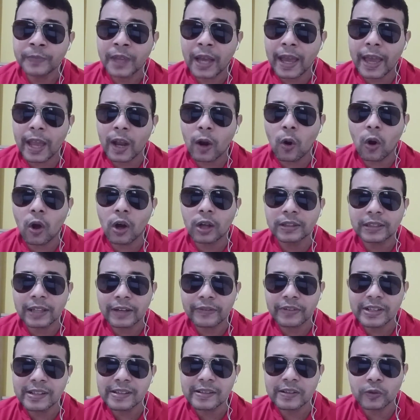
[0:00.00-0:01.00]
A Record
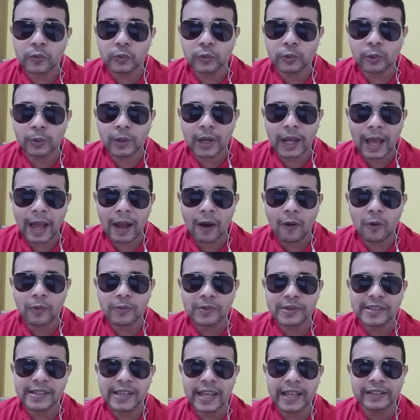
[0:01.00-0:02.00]
estava em segundo lugar
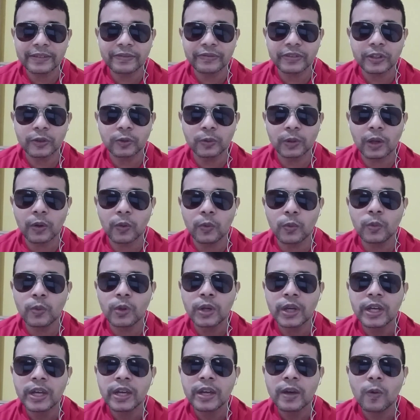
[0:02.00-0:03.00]
com
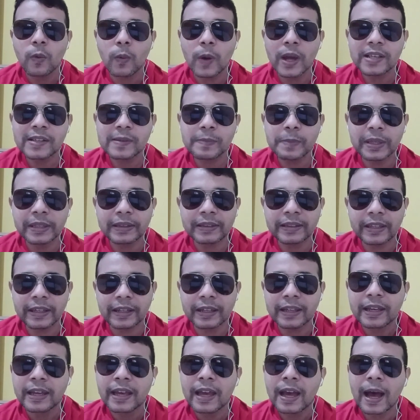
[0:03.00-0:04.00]
7,1, o
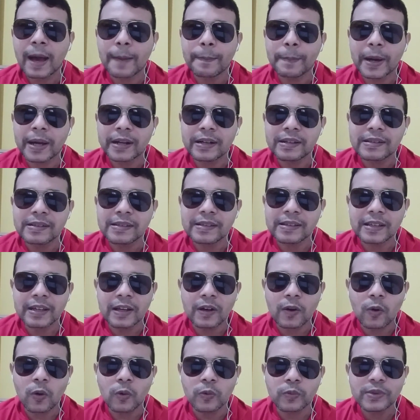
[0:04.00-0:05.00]
SBT
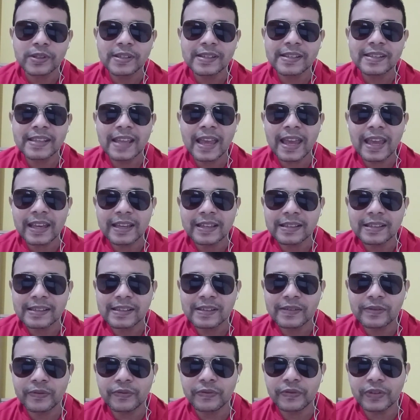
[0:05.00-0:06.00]
aparecia com
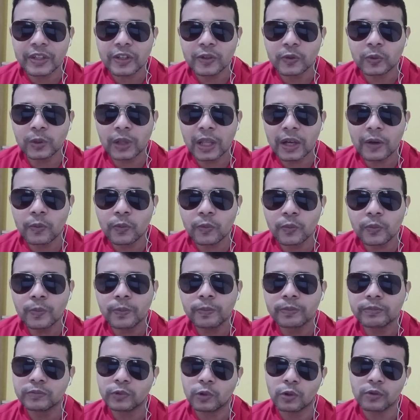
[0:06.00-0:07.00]

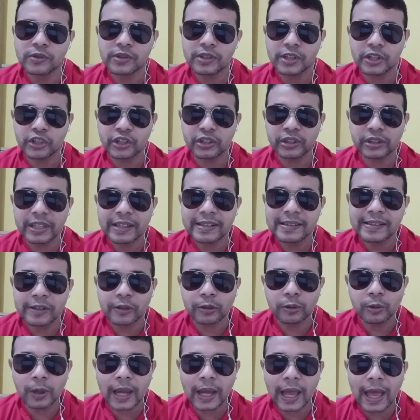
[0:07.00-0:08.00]
6,1, ou seja, em
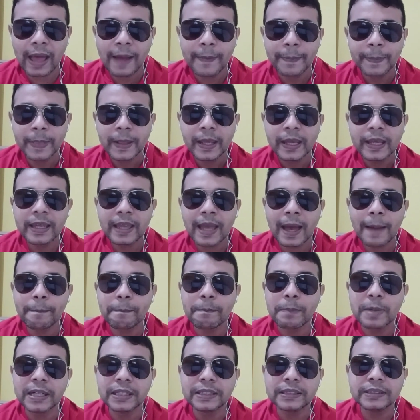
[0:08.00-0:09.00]
terceiro lugar, e a
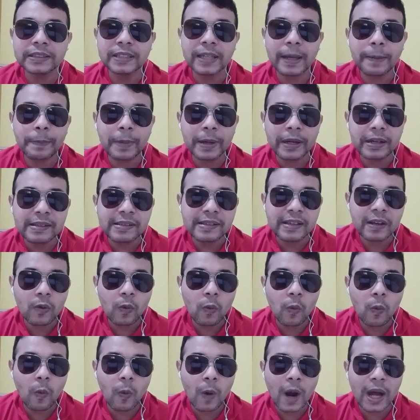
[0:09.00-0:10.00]
Band aparecia
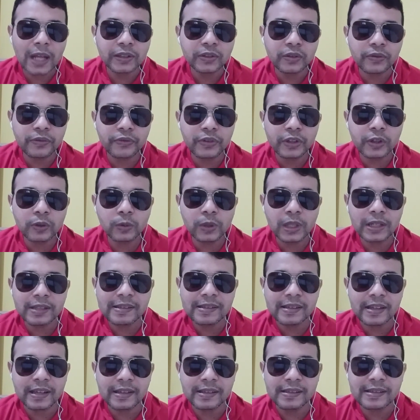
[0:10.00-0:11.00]
com
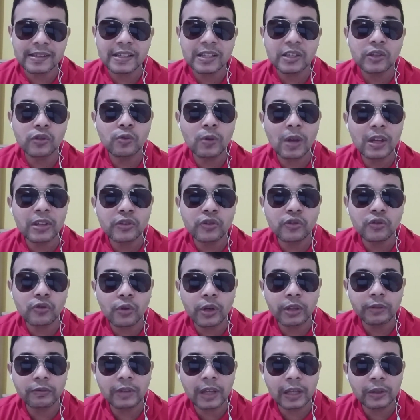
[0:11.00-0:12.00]
4,6. Isso às
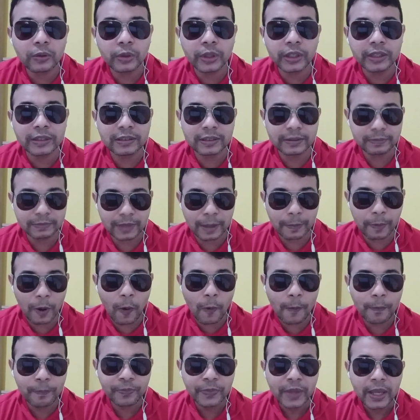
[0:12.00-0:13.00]
8 da noite, tá
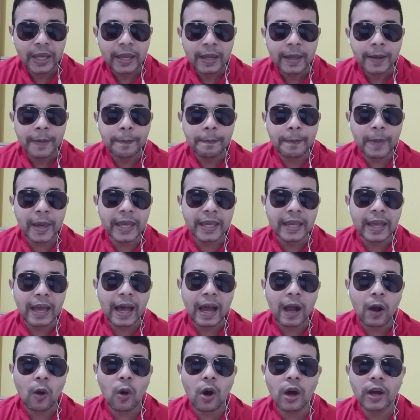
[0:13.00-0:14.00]
bom? Bem,
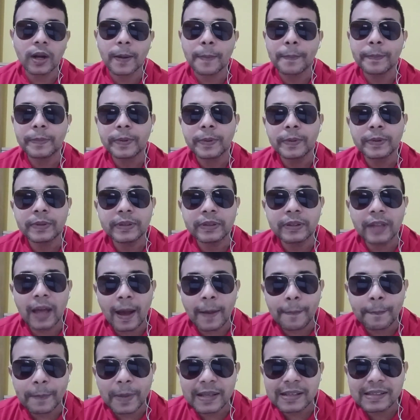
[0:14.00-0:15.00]
agora
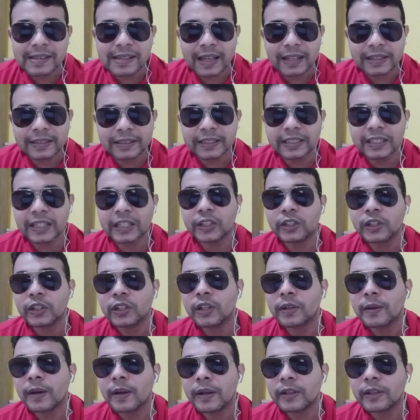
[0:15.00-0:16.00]
dá uma passadinha